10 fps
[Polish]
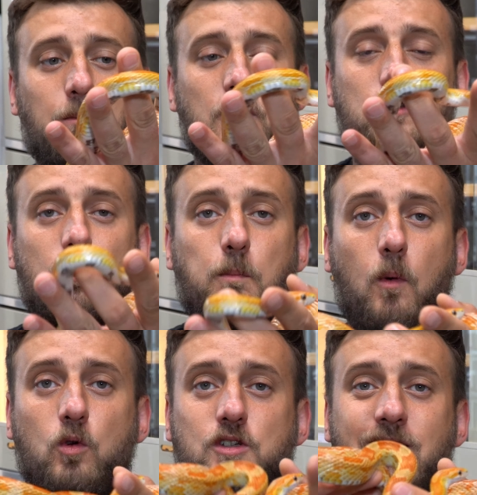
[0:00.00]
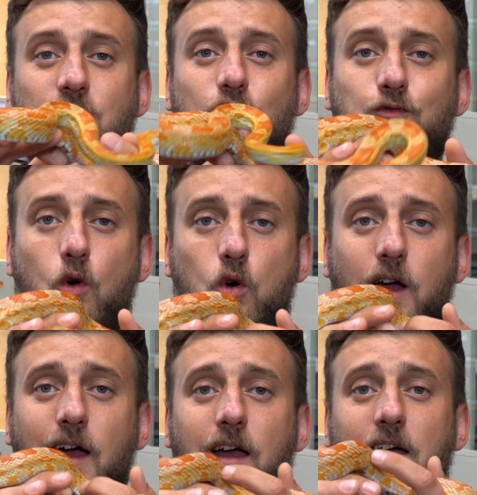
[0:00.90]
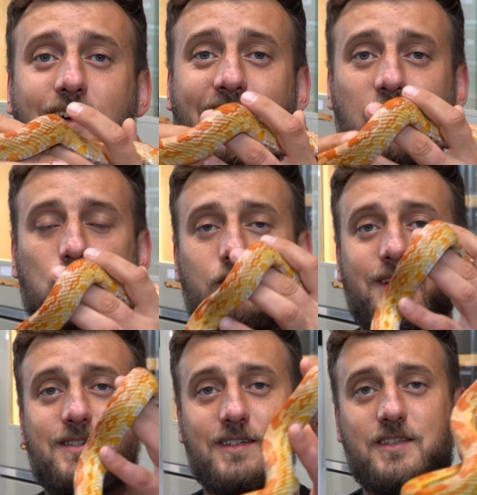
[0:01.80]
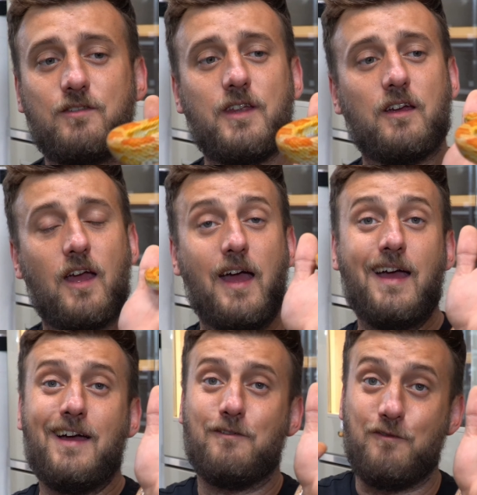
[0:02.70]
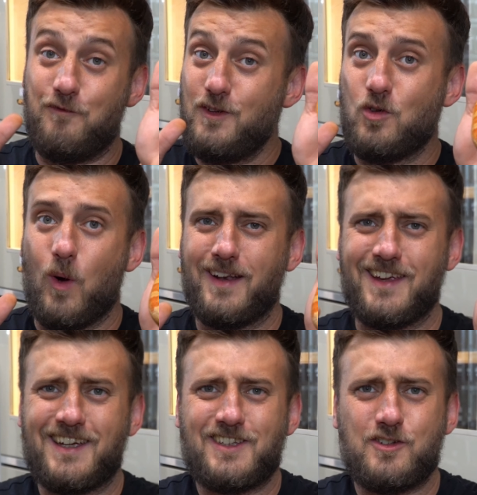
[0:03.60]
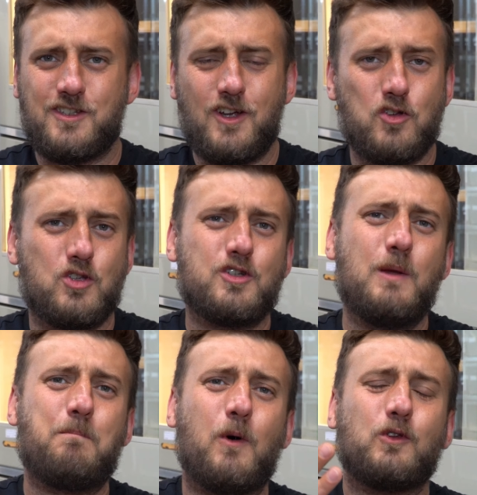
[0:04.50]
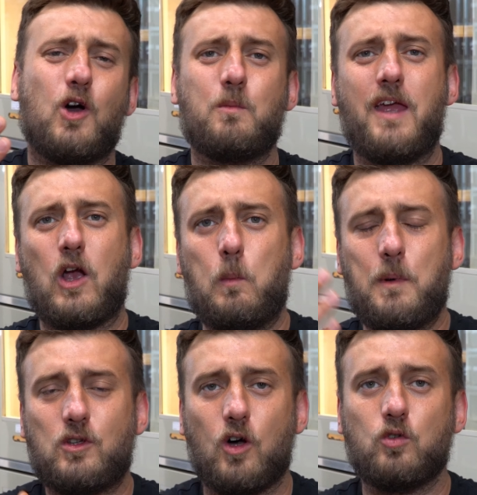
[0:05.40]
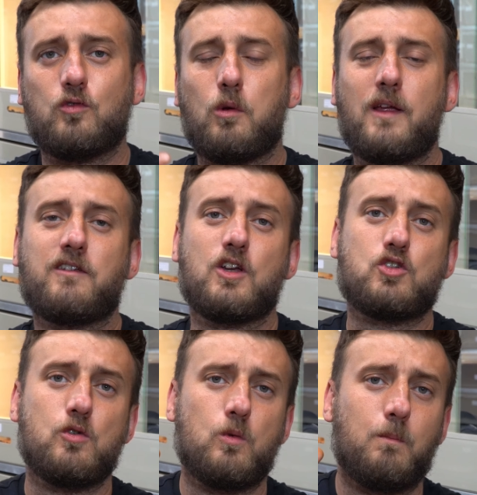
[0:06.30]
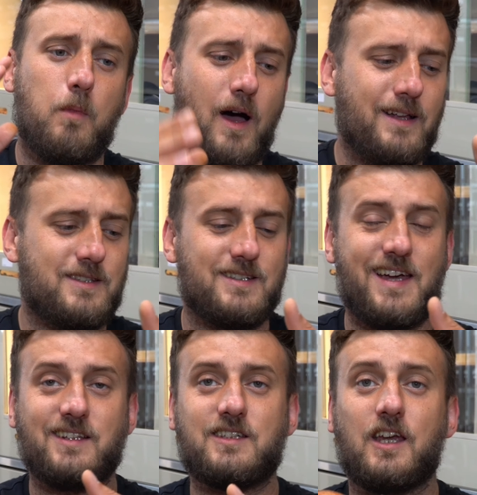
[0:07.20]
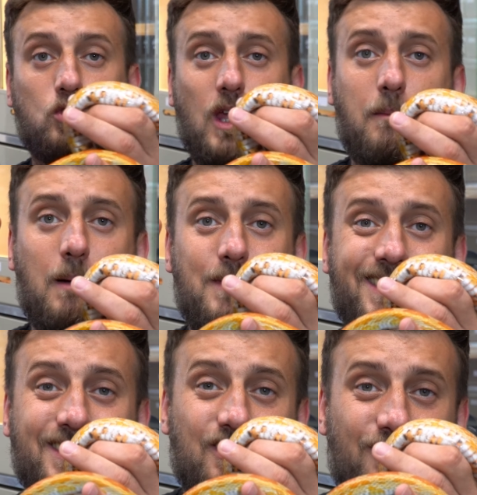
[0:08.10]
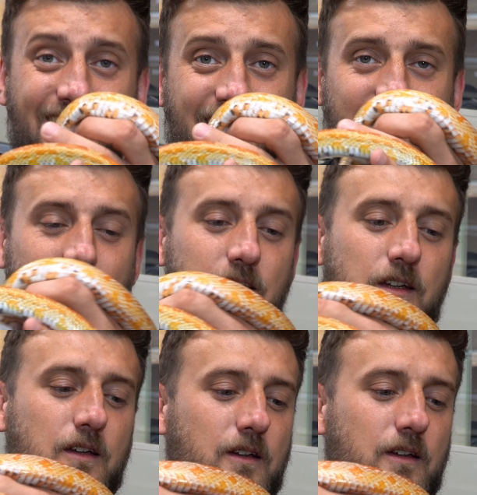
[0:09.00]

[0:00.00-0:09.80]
bo jest to połączenie dwóch genów recesywnych, wizualnej heterozygocie, czyli podobnie jak u pytonów królewskich czy u ba cesarskich. Tutaj mamy dwa geny